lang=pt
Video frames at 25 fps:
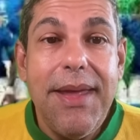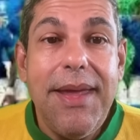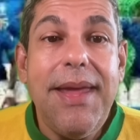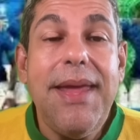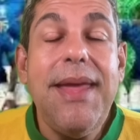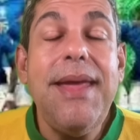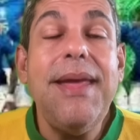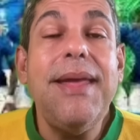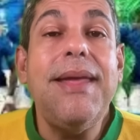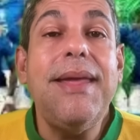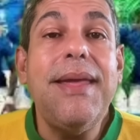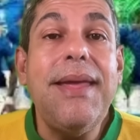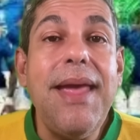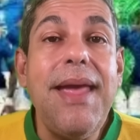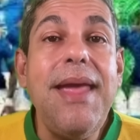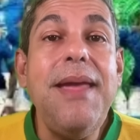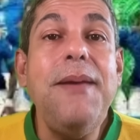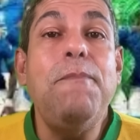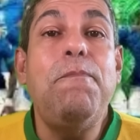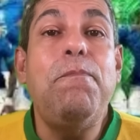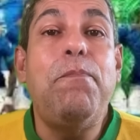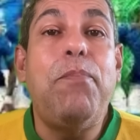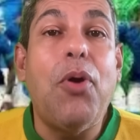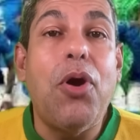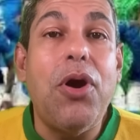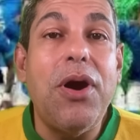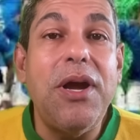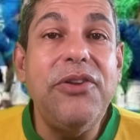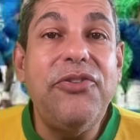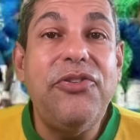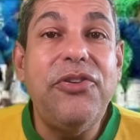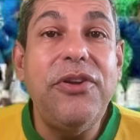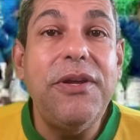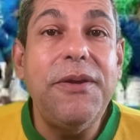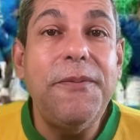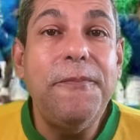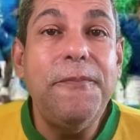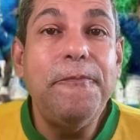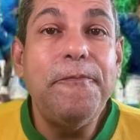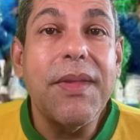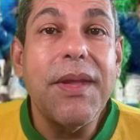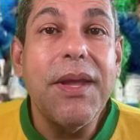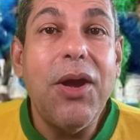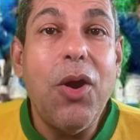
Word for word: E quem pode